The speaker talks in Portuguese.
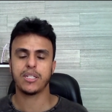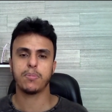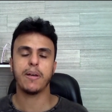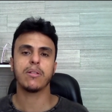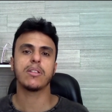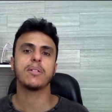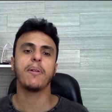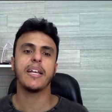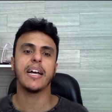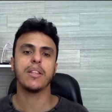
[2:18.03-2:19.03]
Espero ter
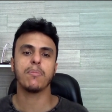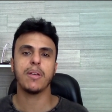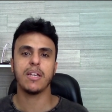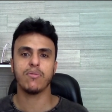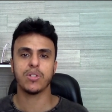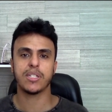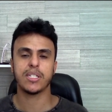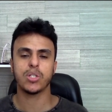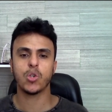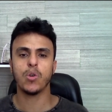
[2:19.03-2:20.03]
explicado bem a
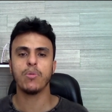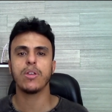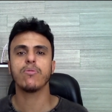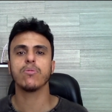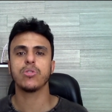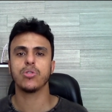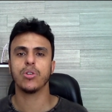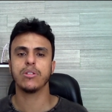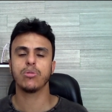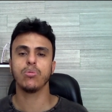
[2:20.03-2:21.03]
vocês como que funciona,